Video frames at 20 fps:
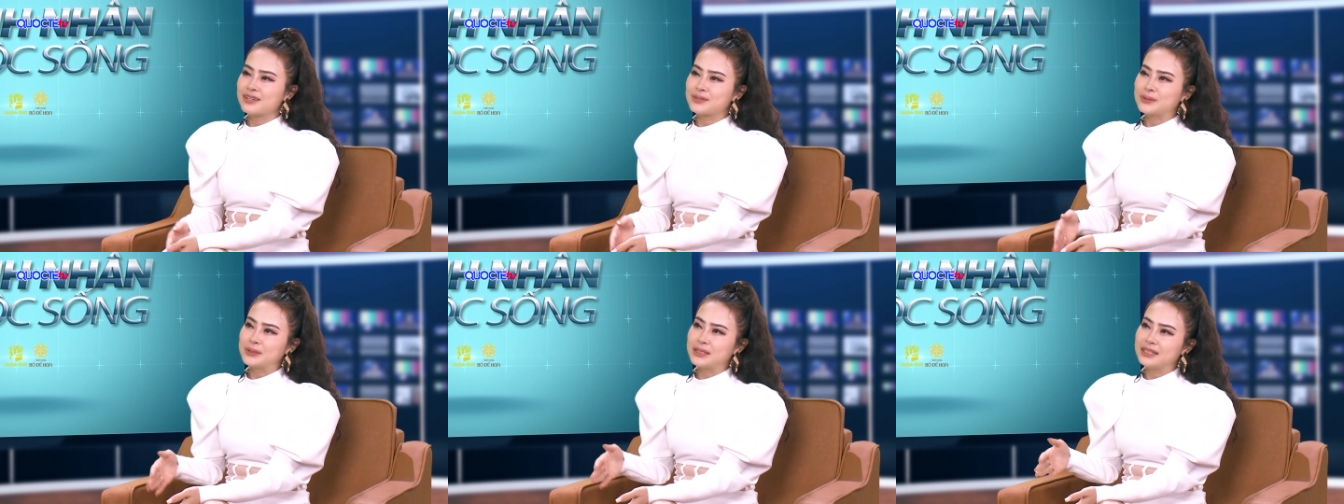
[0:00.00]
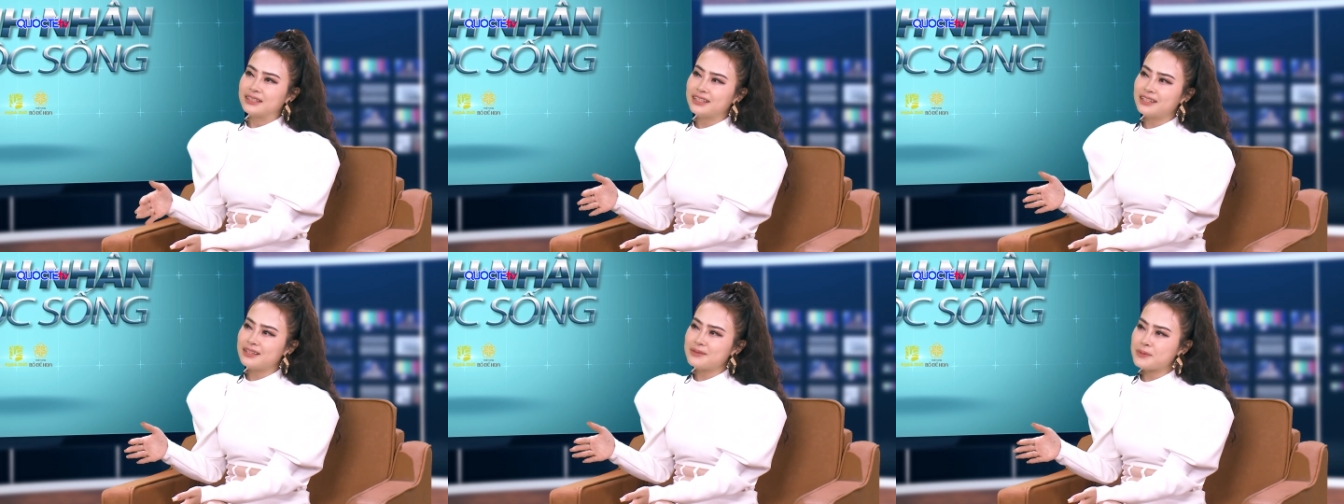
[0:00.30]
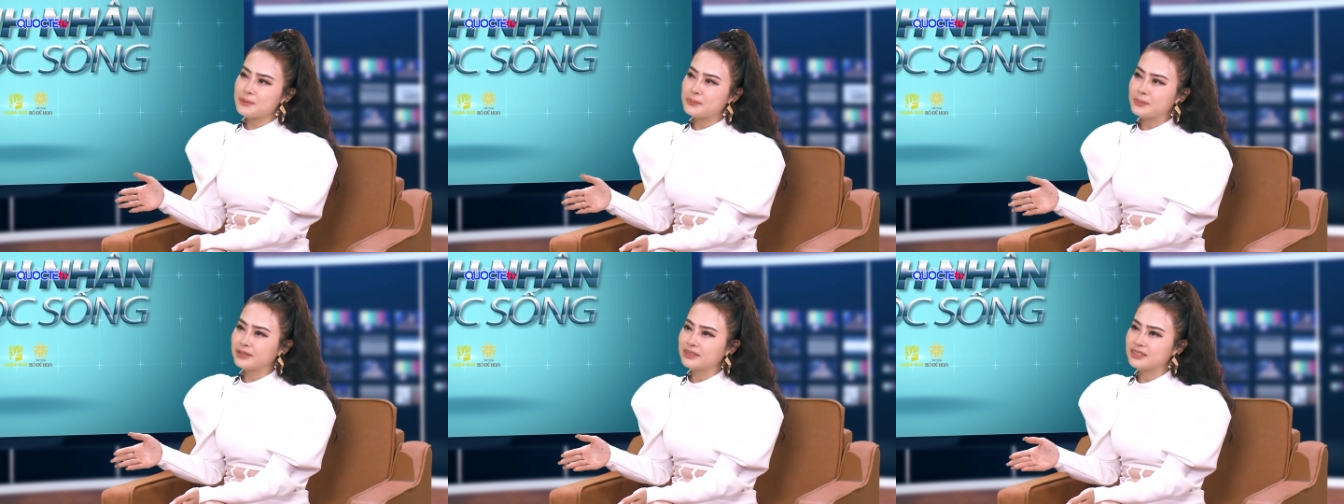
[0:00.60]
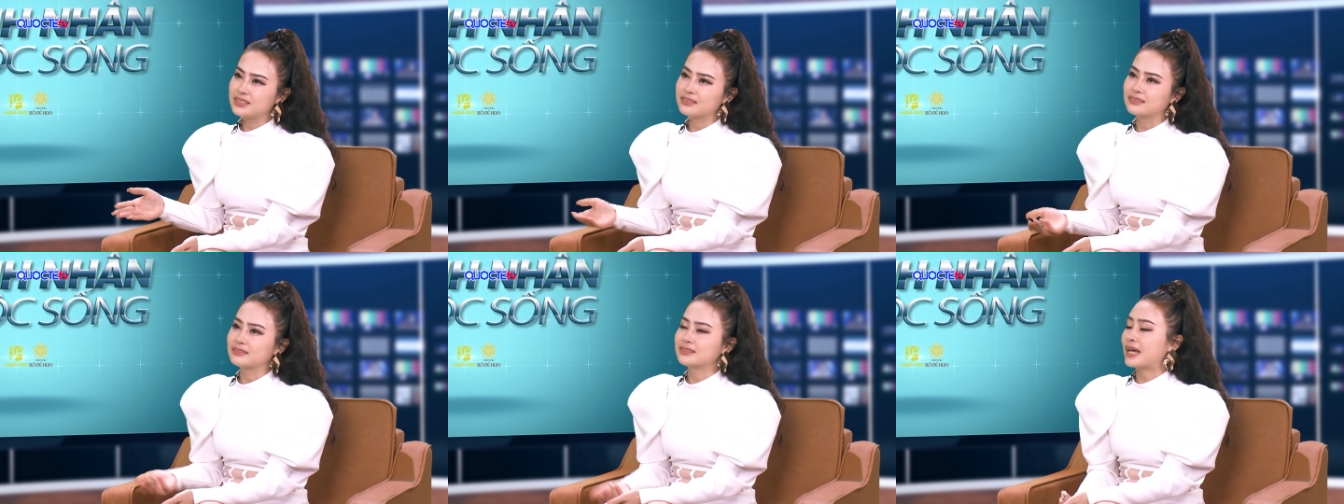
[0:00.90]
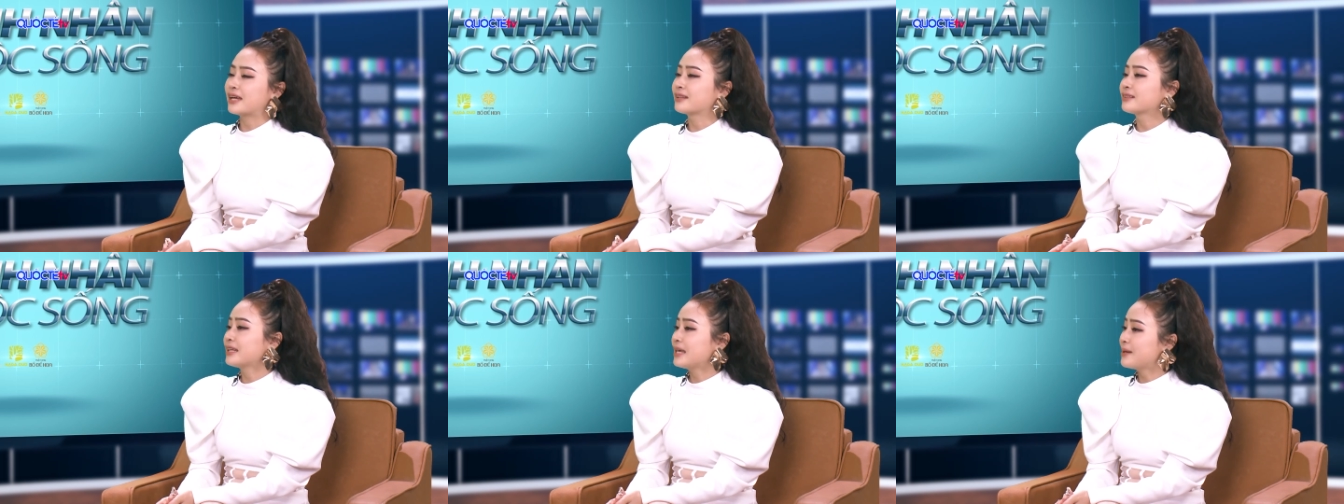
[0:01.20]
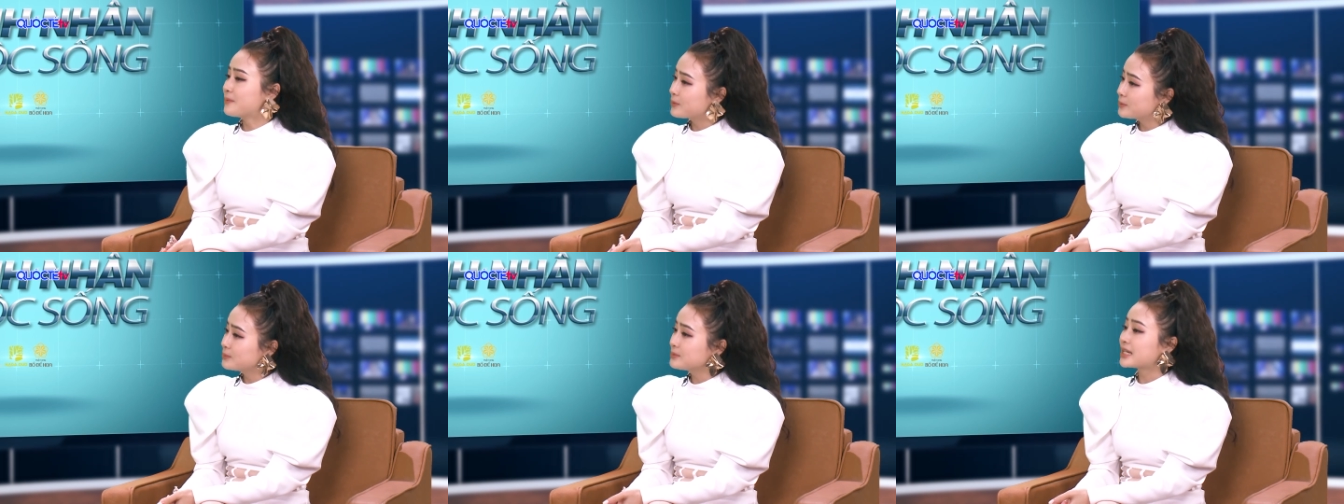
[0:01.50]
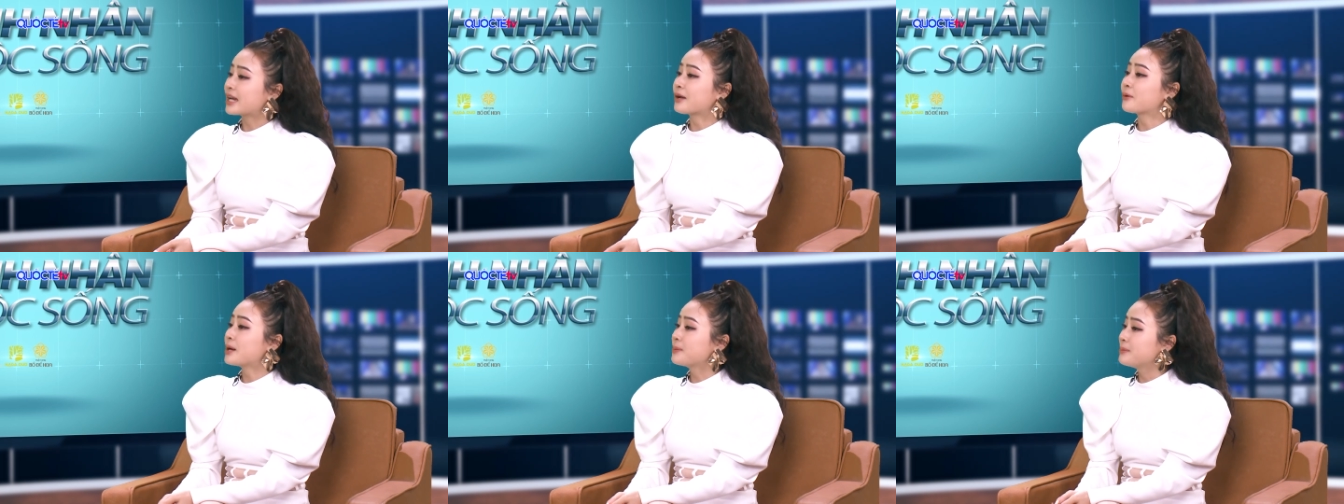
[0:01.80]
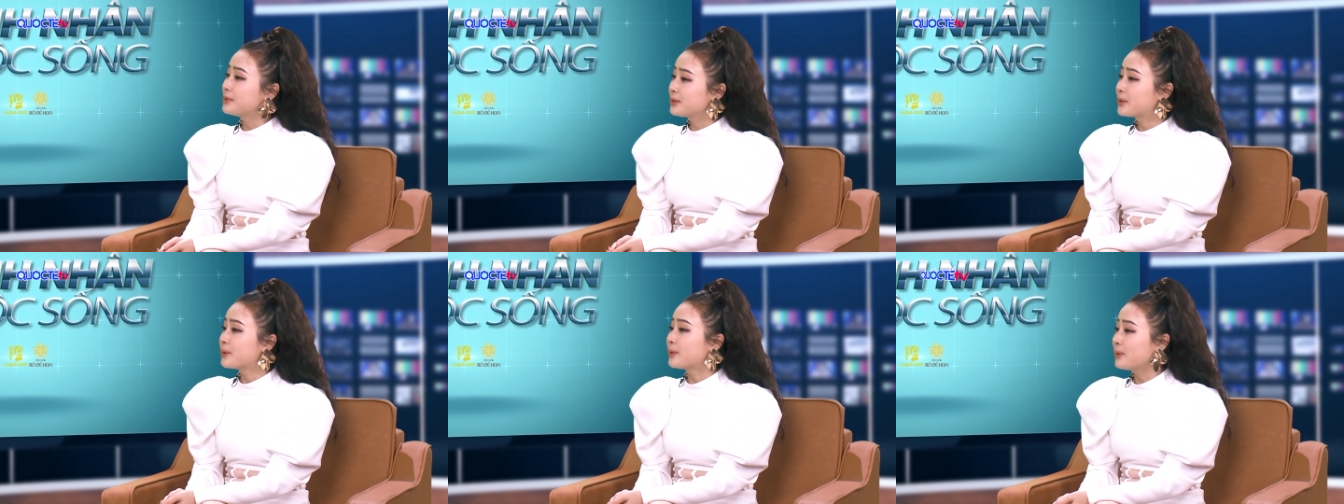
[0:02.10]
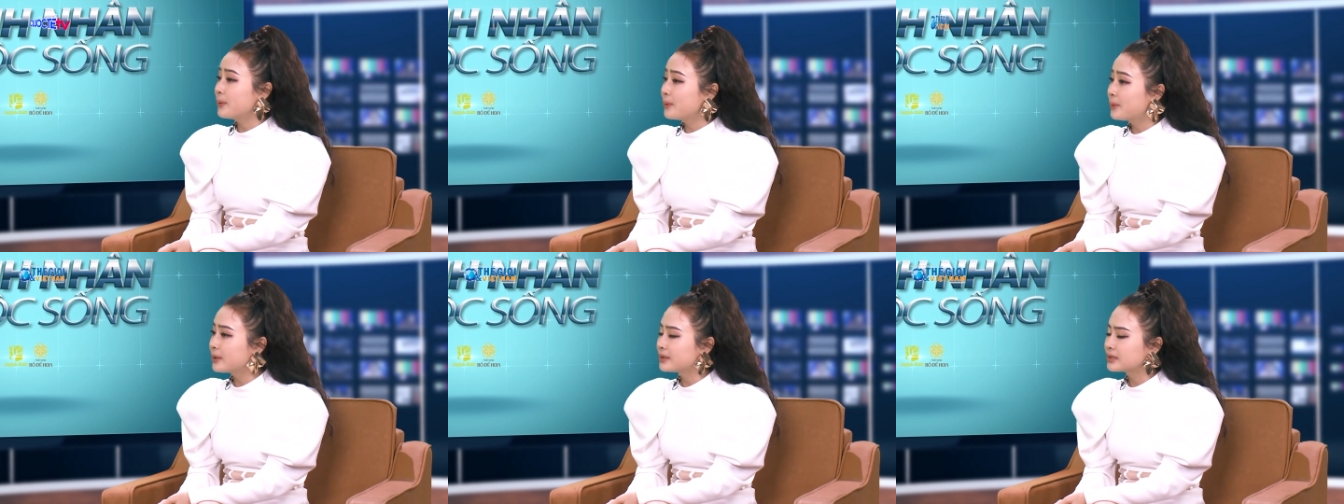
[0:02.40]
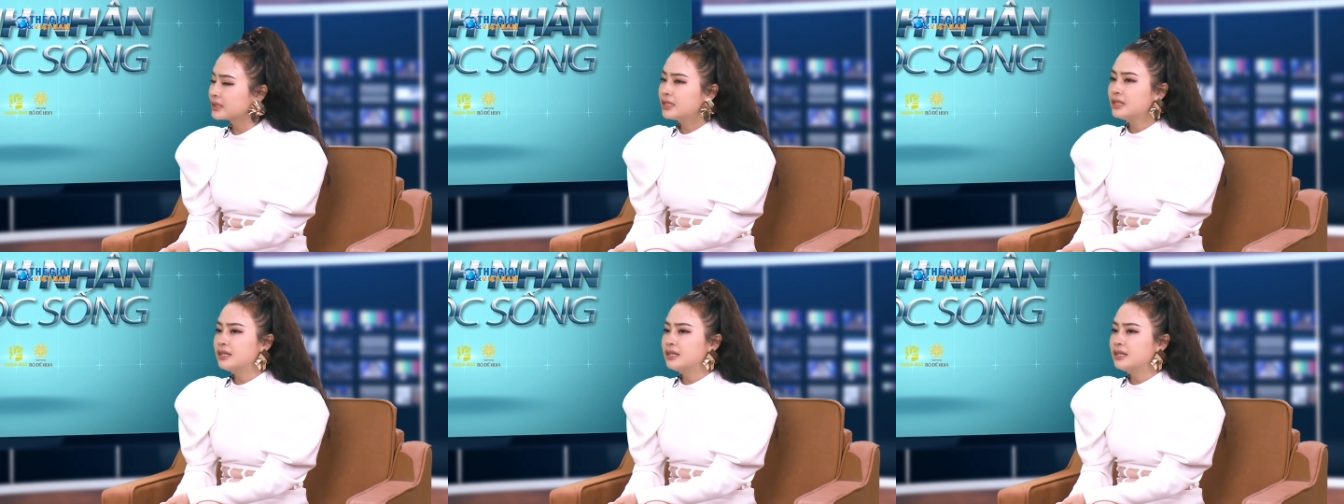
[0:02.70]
Rồi đến khi mà mình trưởng thành thì em cũng trải qua biến cố luôn.